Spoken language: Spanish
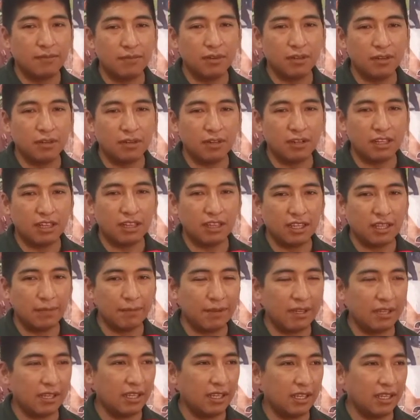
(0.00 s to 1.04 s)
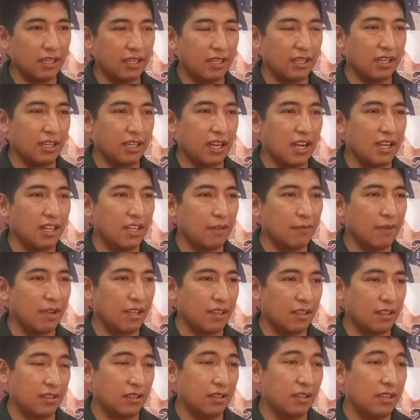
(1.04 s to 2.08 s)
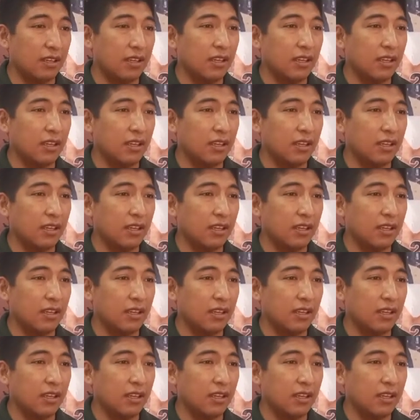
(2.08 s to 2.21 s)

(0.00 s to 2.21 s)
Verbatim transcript: por el tema de carnaval.